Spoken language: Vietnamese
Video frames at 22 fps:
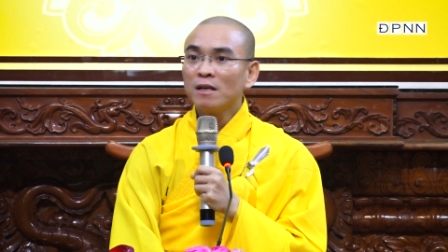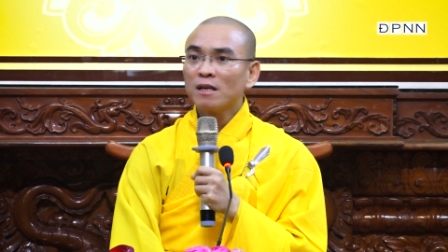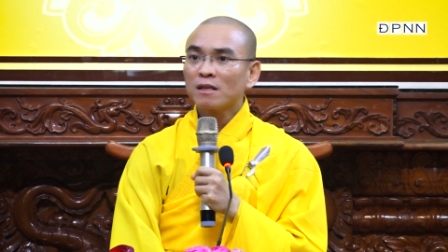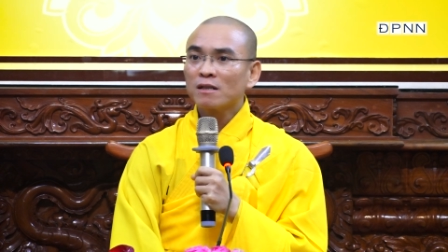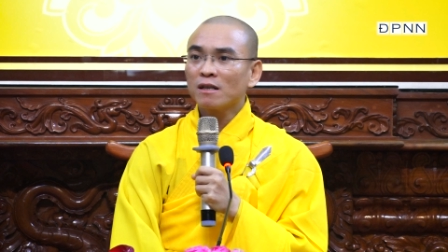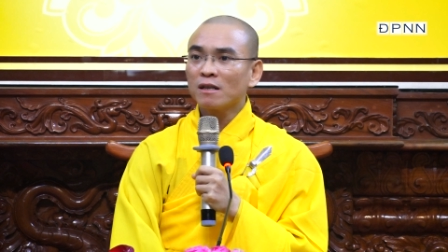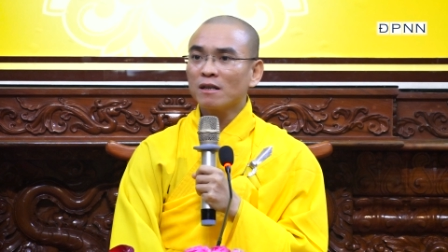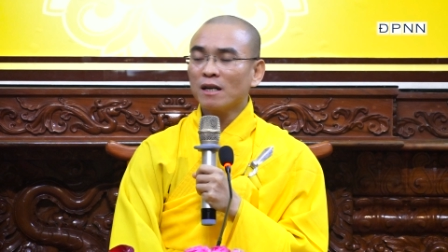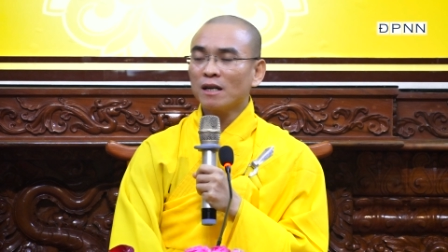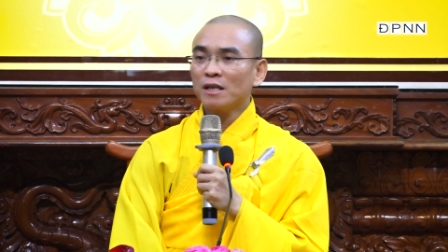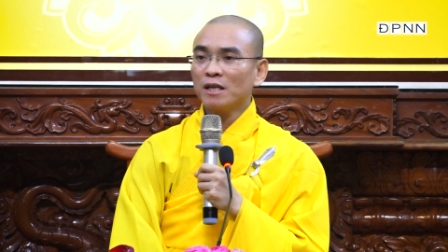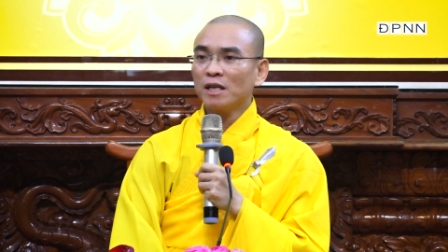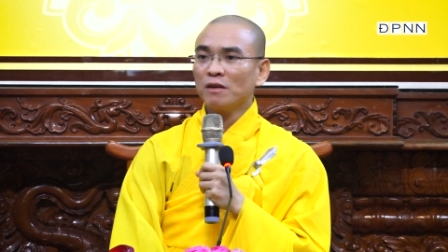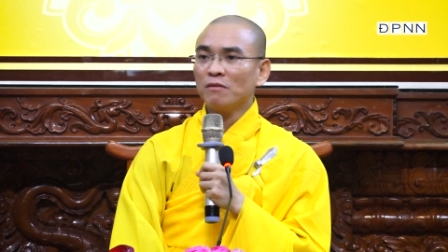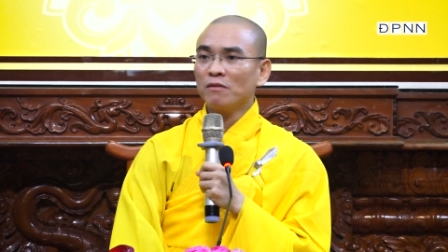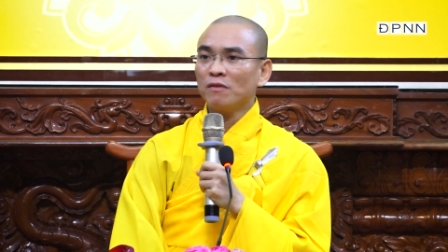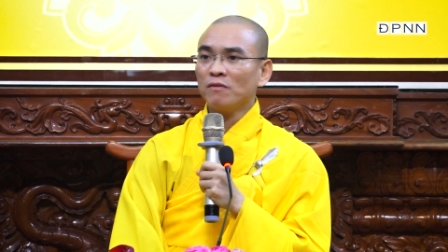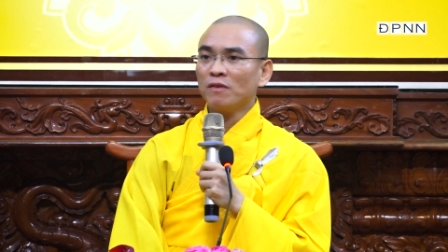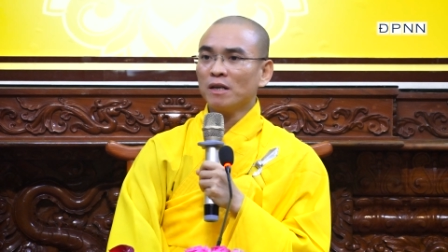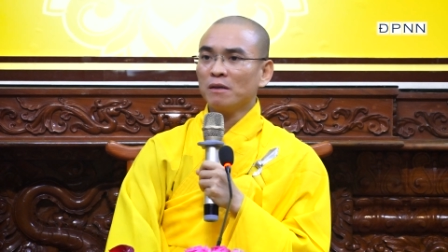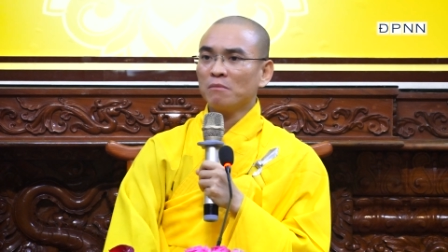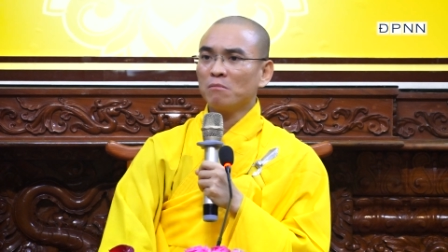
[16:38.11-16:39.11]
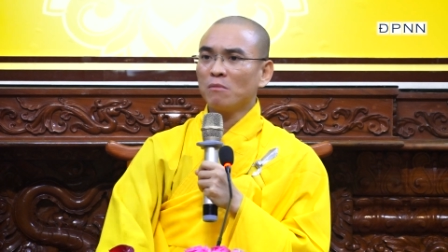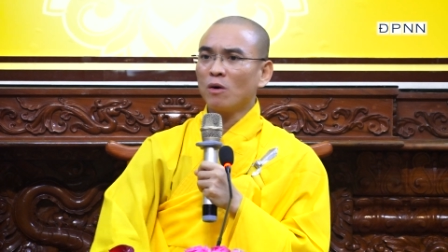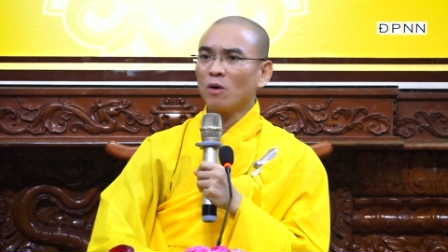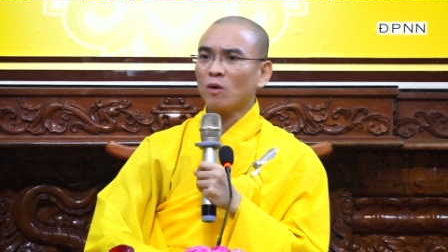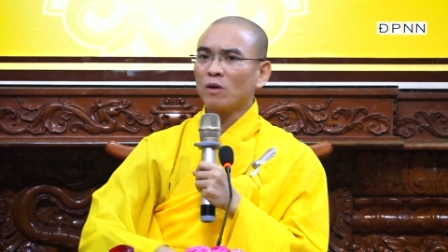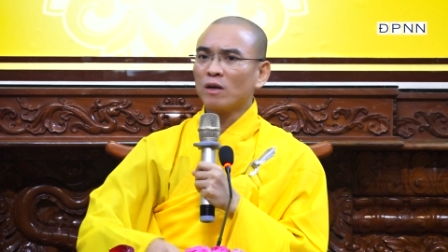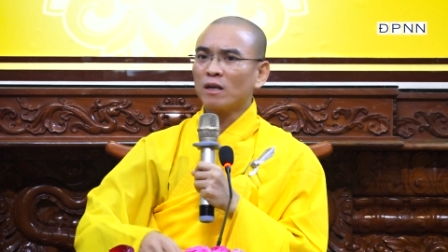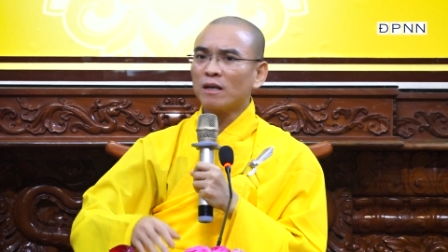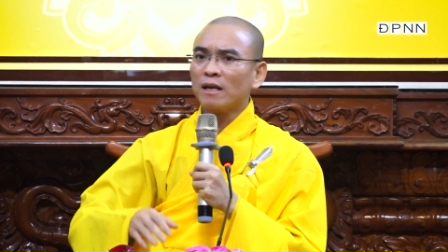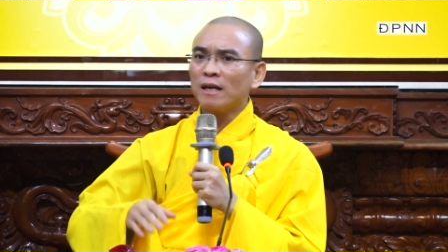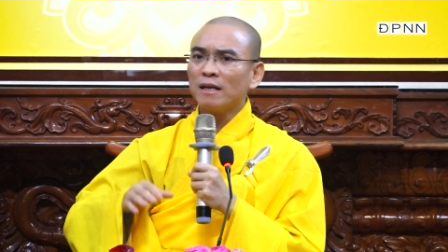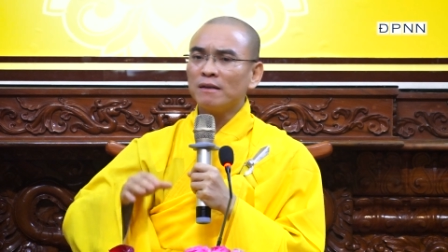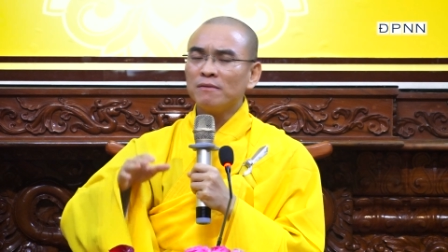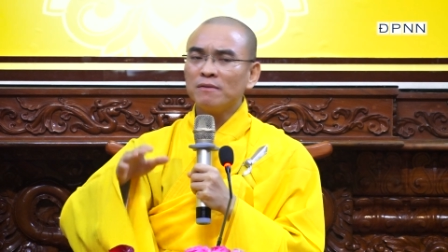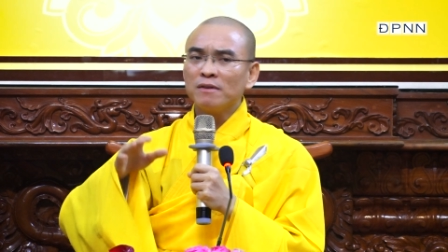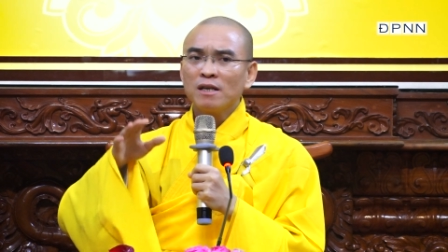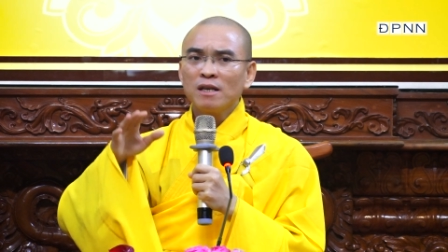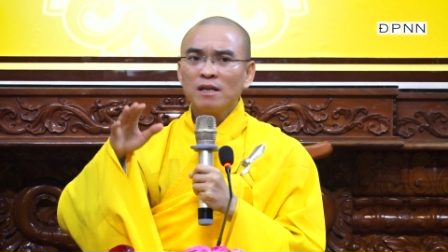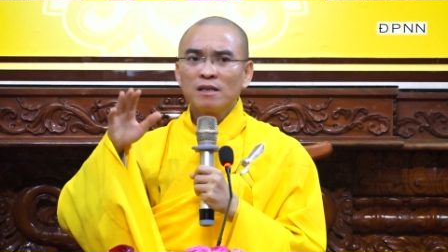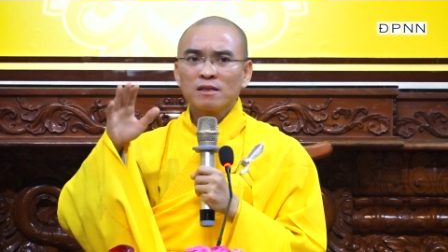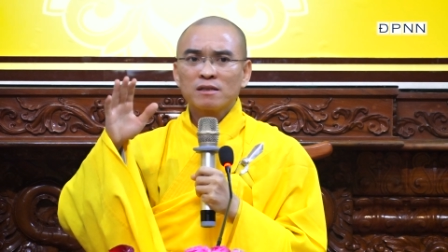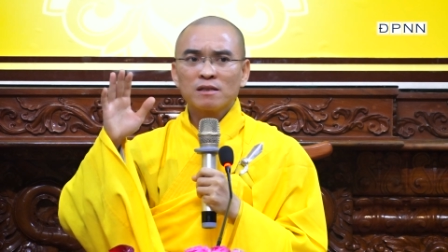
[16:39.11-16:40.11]
Tức là gì quý vị? Một cái
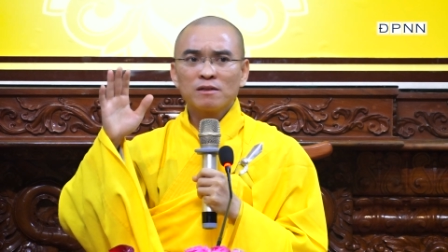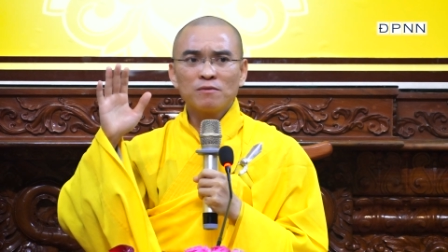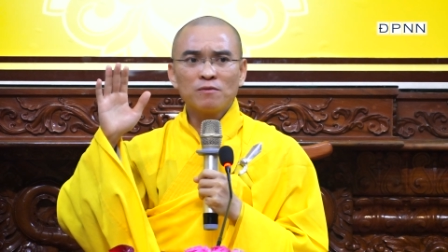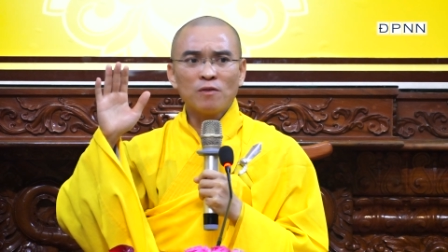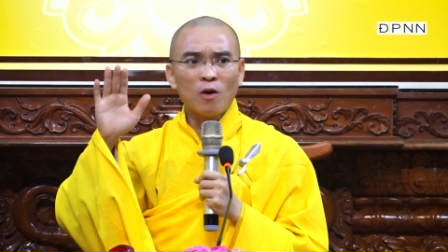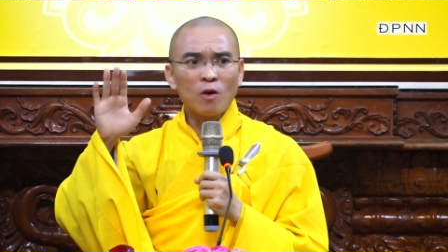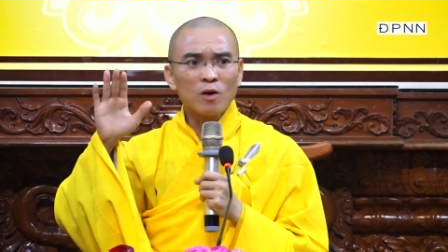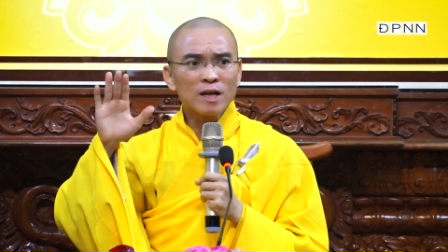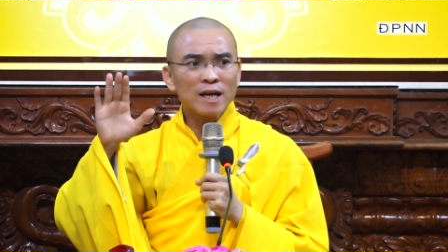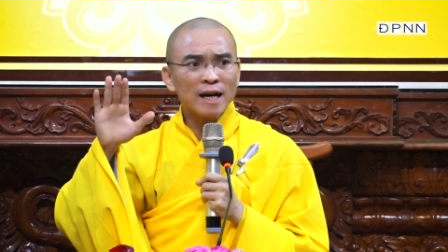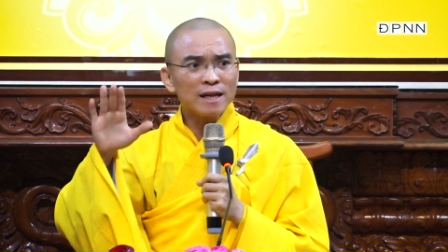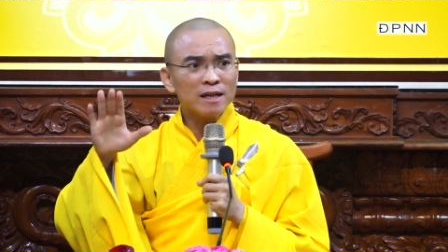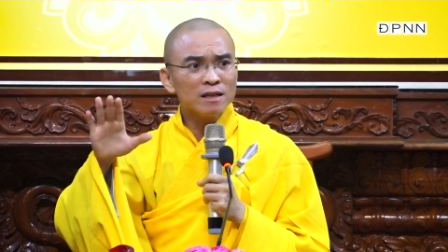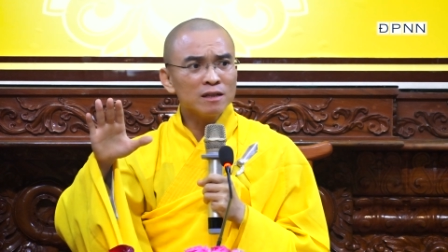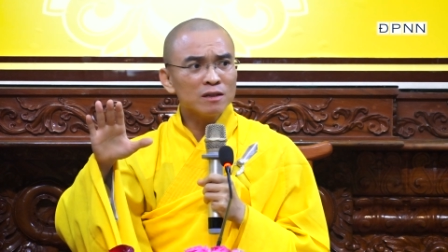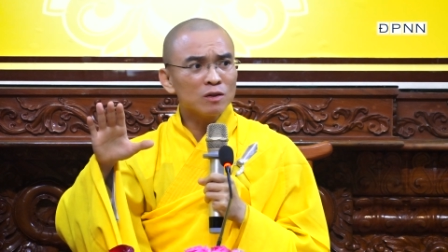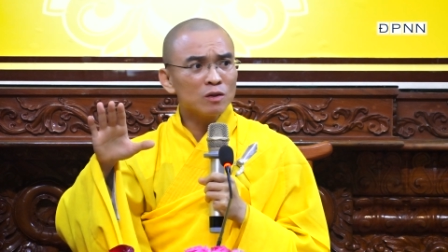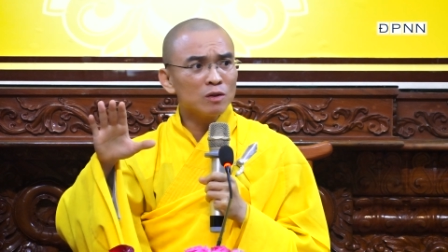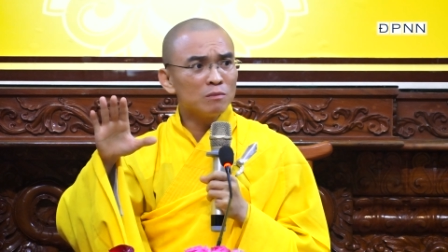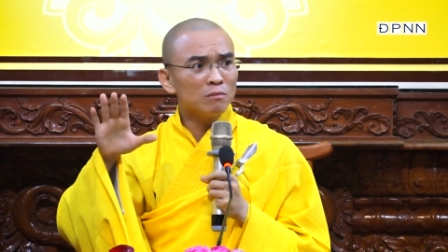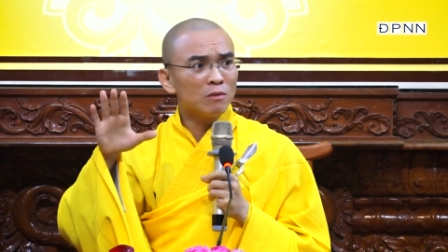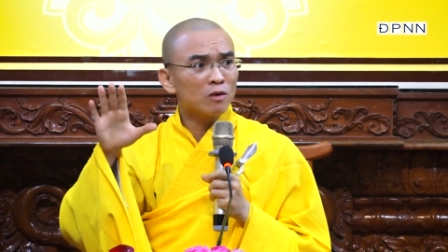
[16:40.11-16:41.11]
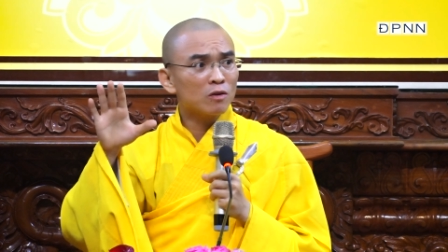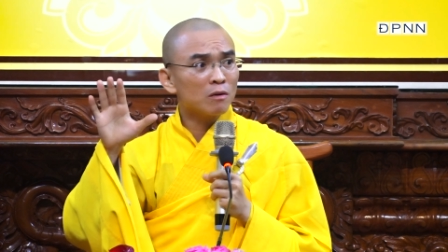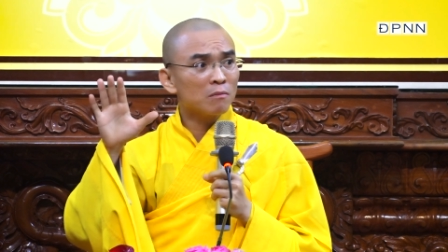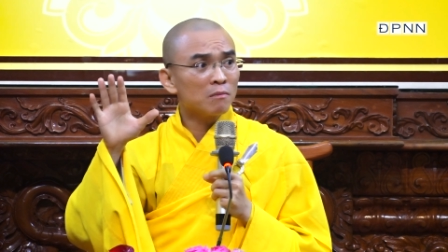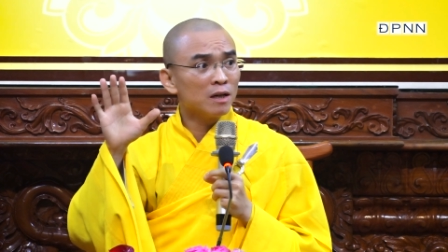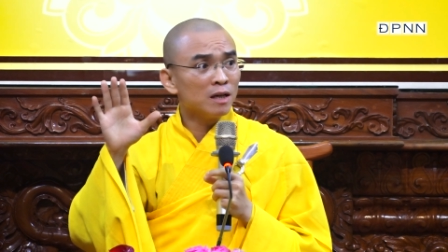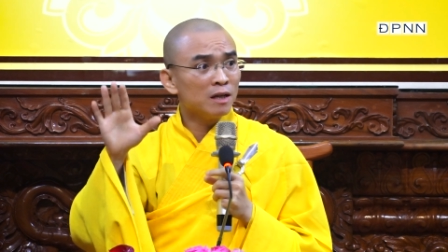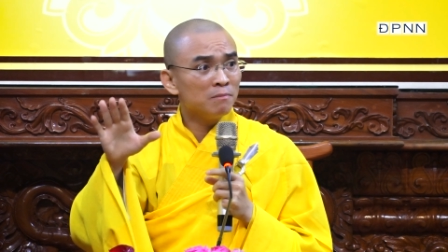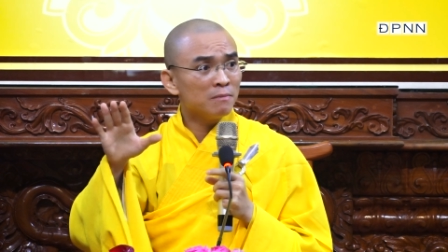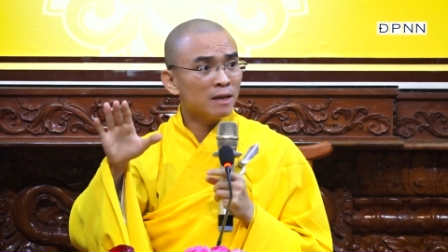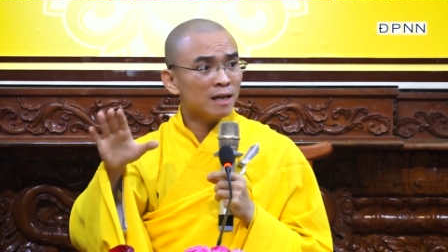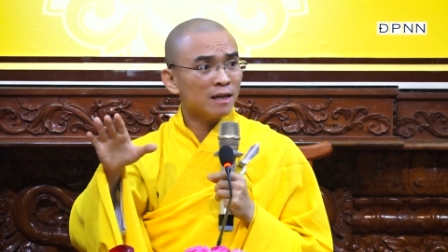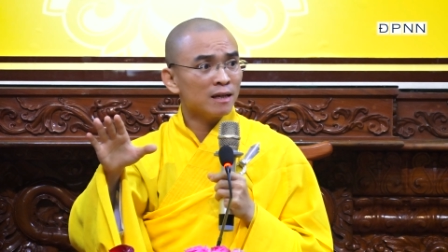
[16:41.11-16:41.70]
sự vỗ cánh của một con bướm